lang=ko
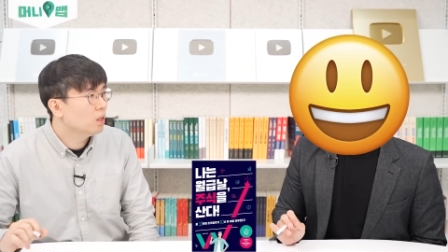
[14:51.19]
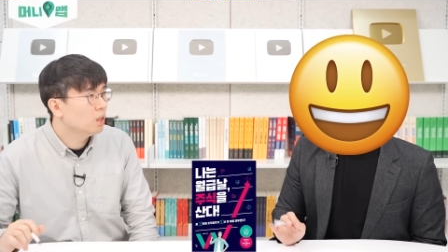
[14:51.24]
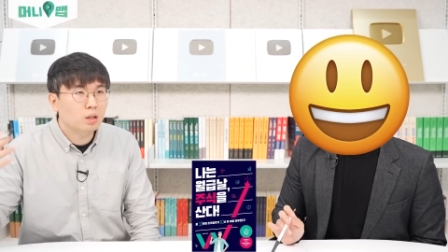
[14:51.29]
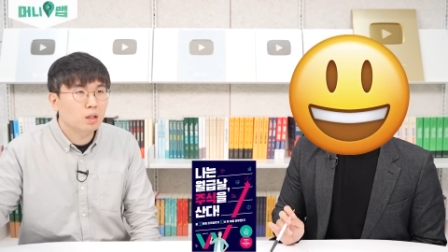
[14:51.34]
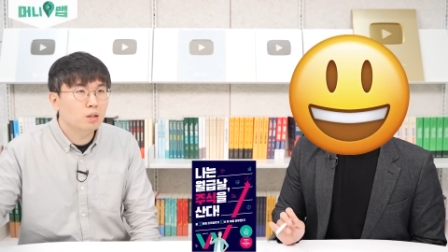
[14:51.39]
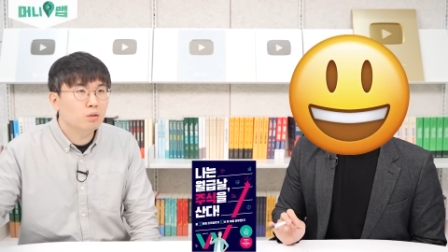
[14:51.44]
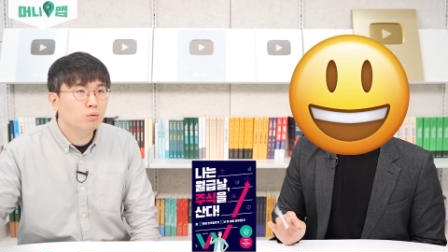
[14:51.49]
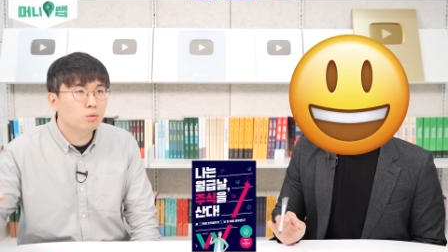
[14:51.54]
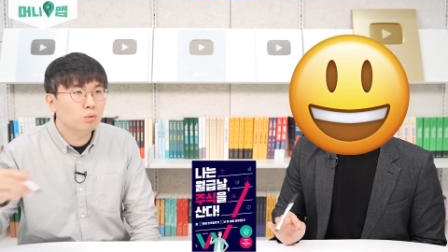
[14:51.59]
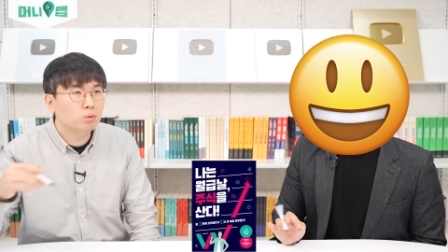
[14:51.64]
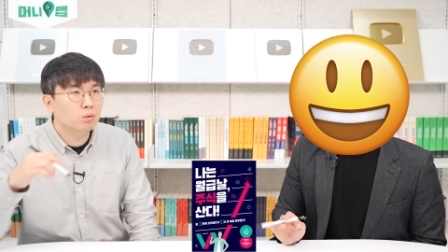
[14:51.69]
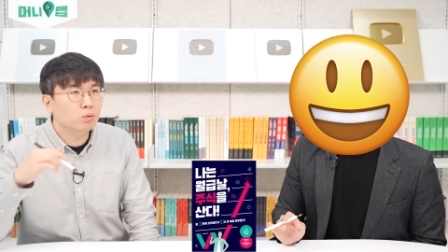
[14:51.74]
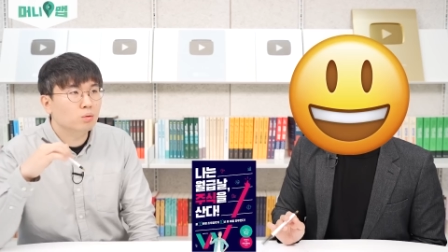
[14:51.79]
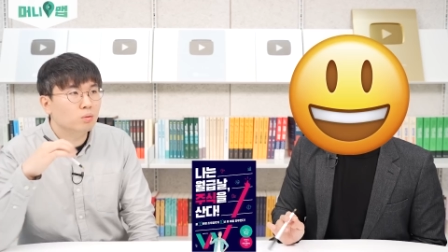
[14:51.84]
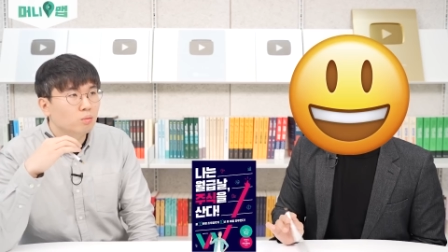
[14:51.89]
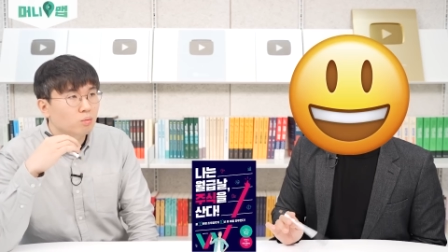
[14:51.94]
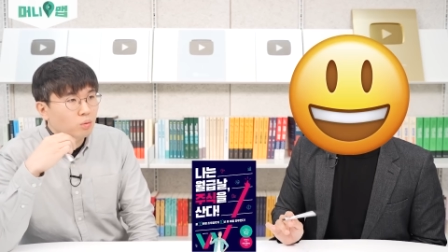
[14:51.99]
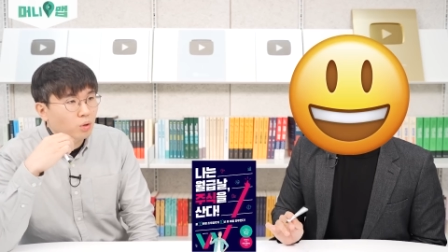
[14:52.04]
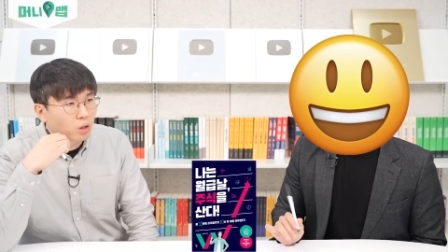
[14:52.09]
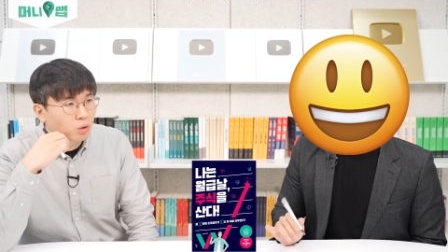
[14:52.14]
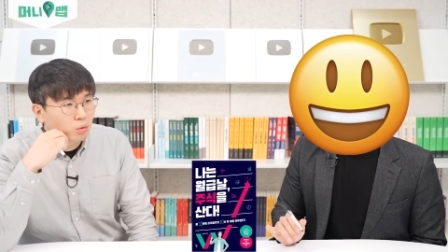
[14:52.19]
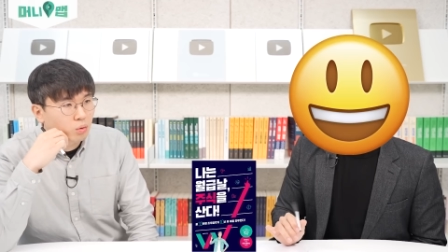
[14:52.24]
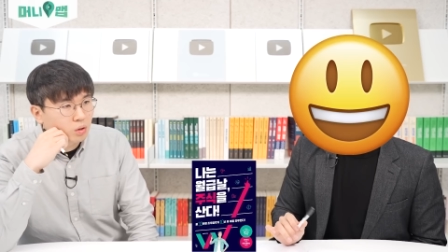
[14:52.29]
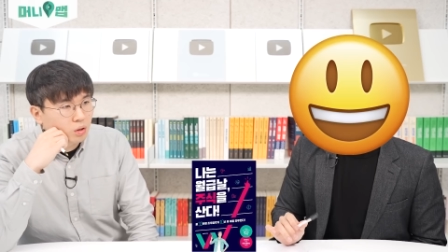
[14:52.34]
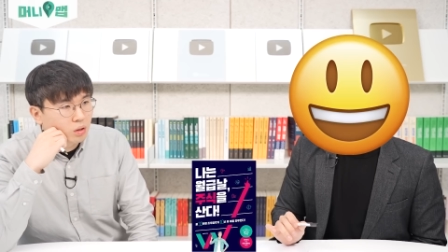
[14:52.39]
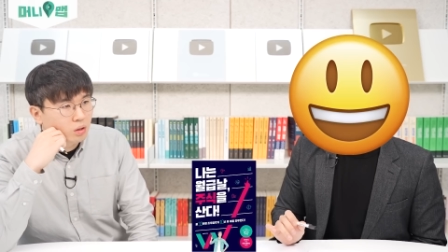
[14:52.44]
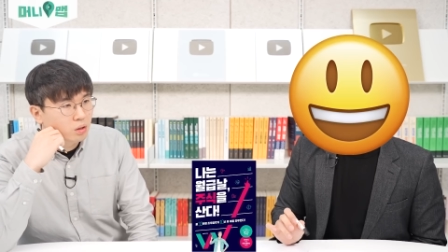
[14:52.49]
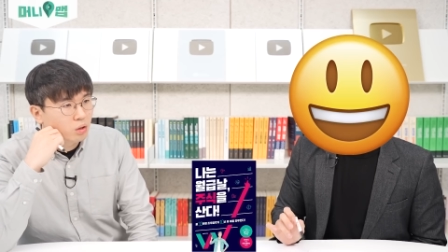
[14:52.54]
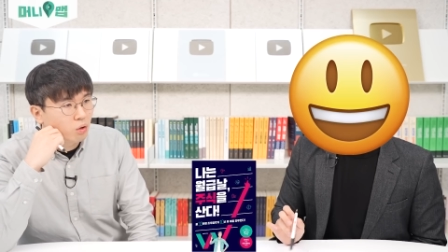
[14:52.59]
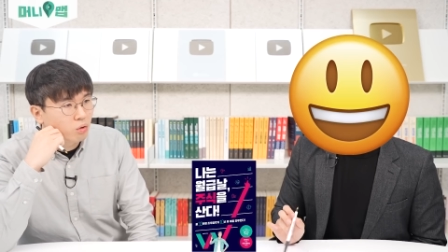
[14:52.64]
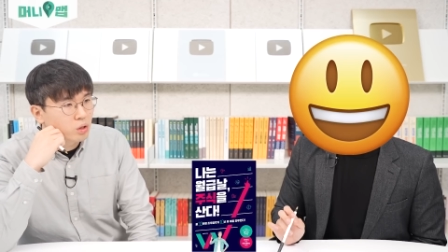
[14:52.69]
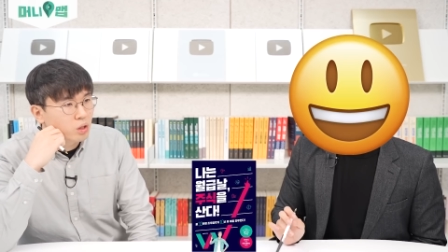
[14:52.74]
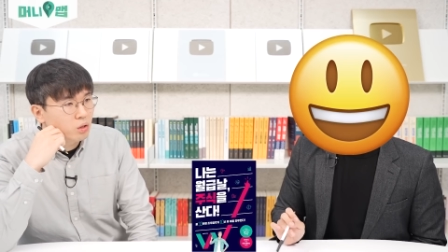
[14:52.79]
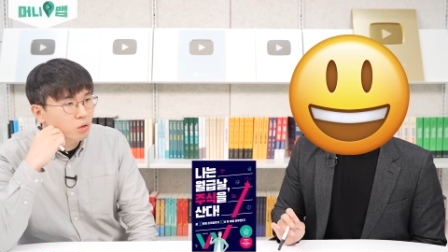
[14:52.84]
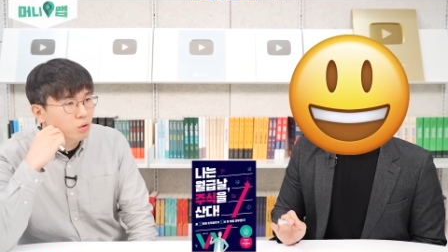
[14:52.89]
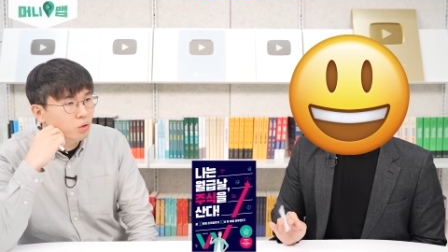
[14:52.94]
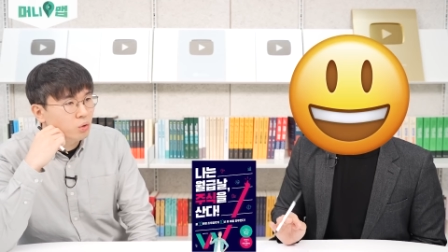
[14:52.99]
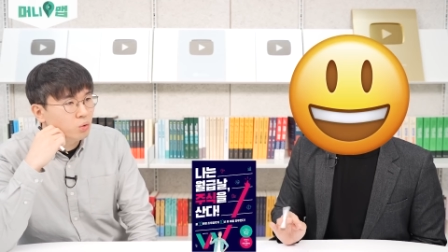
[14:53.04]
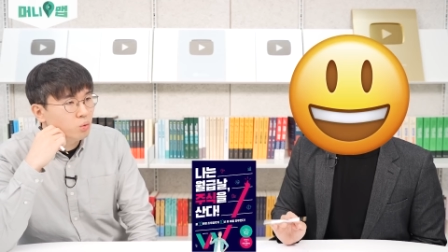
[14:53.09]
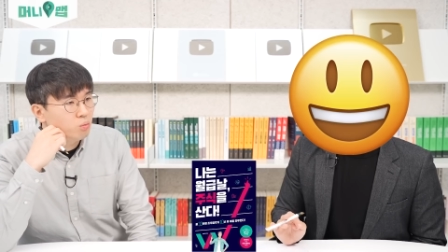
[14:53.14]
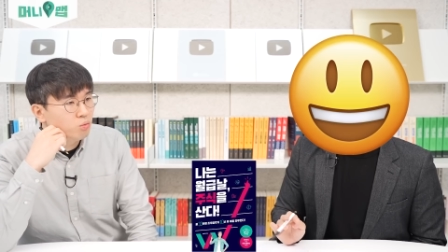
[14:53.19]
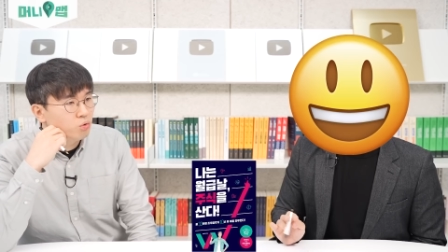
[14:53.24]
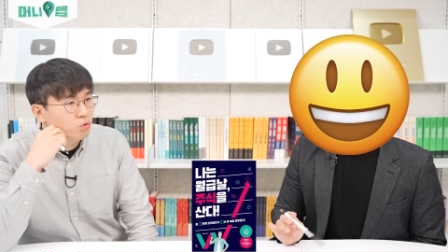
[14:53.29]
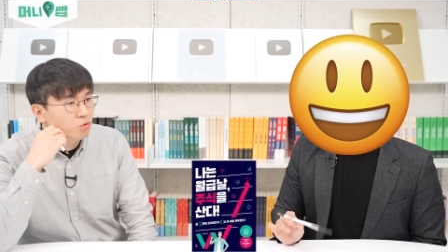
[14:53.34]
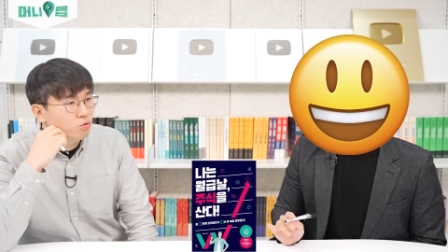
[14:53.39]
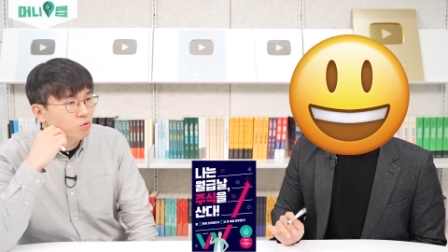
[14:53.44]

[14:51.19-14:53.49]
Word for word: 갈수록 계속 그 경쟁력이 좀